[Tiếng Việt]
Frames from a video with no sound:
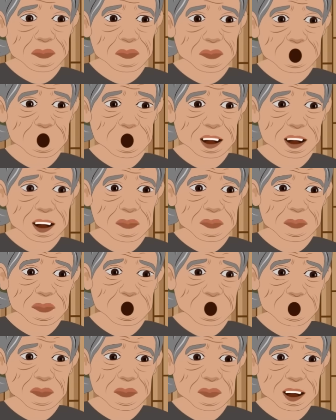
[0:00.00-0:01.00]

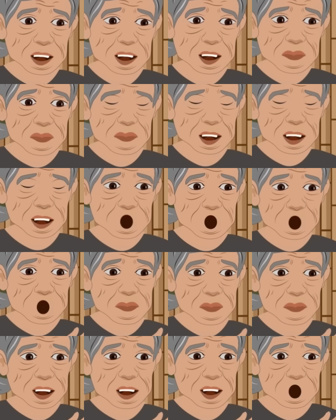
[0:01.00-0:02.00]
Chà, nhóm cứ chì nẹ
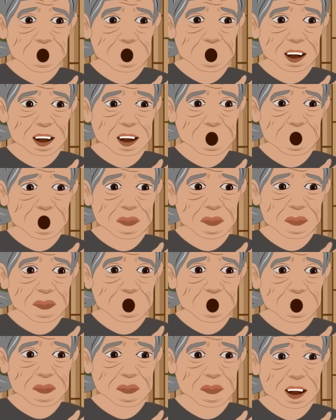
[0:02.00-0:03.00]
chùm nô thầm ấy,
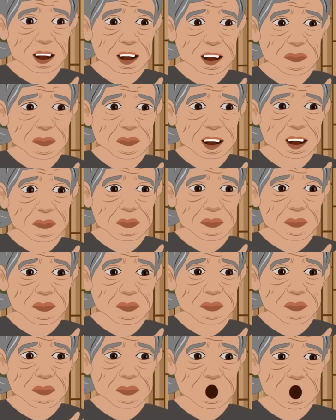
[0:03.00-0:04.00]
hơi cho lô cứ
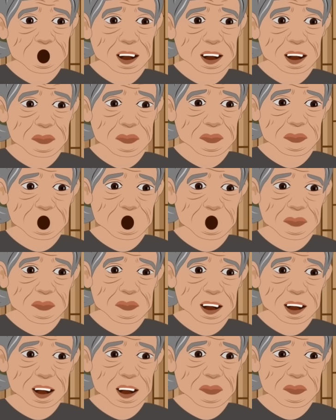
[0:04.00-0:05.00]
chì nẹ na kì
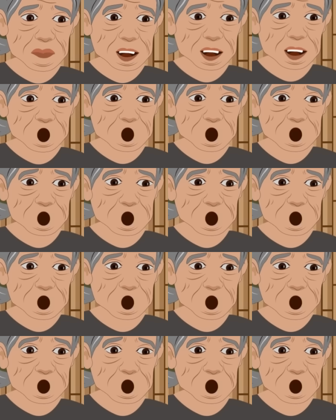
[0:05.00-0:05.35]
đại tử.